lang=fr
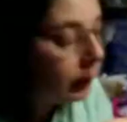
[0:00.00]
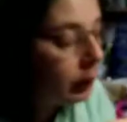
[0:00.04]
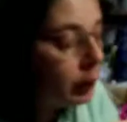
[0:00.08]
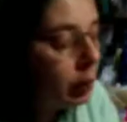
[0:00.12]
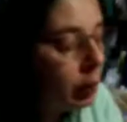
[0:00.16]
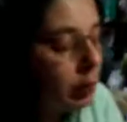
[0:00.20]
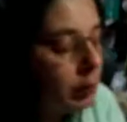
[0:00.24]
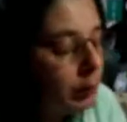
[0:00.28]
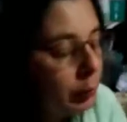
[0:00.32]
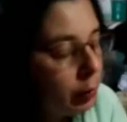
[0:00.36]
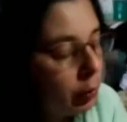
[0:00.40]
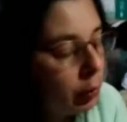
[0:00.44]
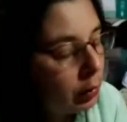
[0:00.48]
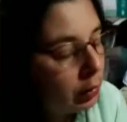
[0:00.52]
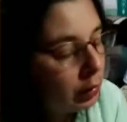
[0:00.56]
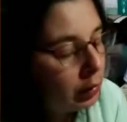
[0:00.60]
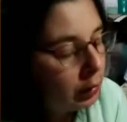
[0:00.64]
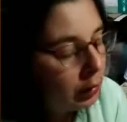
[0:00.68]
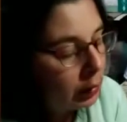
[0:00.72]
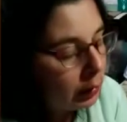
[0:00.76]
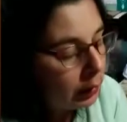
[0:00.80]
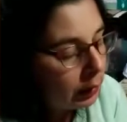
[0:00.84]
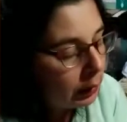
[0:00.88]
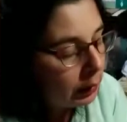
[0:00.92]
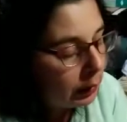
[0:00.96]
énorme quoi.
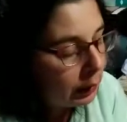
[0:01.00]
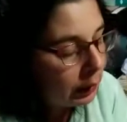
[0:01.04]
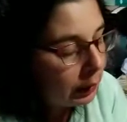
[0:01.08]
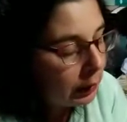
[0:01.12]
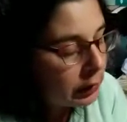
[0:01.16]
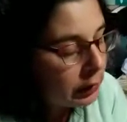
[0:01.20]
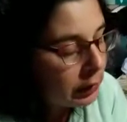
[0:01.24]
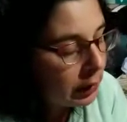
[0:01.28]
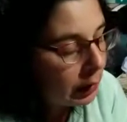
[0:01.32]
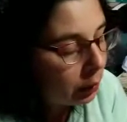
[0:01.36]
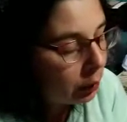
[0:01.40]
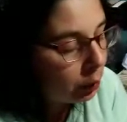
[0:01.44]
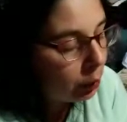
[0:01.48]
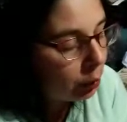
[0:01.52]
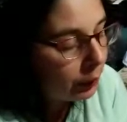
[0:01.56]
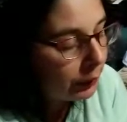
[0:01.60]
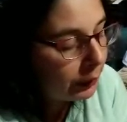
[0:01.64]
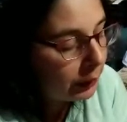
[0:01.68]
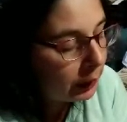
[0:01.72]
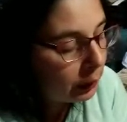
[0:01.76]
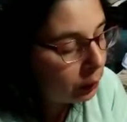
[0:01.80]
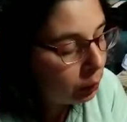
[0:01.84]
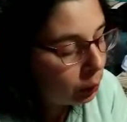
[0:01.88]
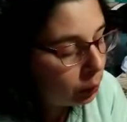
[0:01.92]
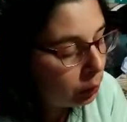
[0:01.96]
Et là, j'ai un
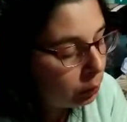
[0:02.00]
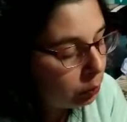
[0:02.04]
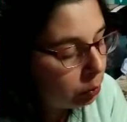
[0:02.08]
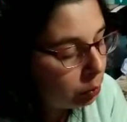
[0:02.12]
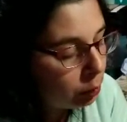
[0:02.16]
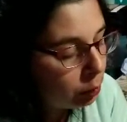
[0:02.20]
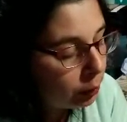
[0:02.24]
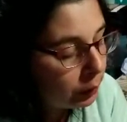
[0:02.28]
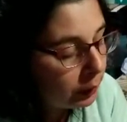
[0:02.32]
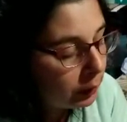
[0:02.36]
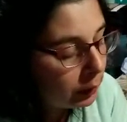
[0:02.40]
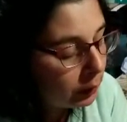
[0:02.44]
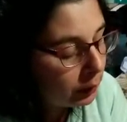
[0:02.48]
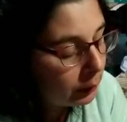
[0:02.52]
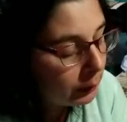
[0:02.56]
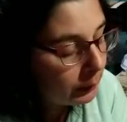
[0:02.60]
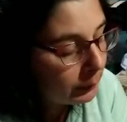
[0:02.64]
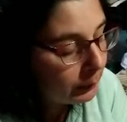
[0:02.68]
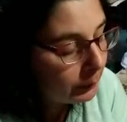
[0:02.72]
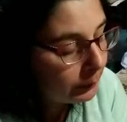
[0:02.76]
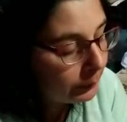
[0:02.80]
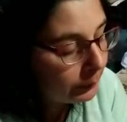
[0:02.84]
rose qui est trop beau aussi.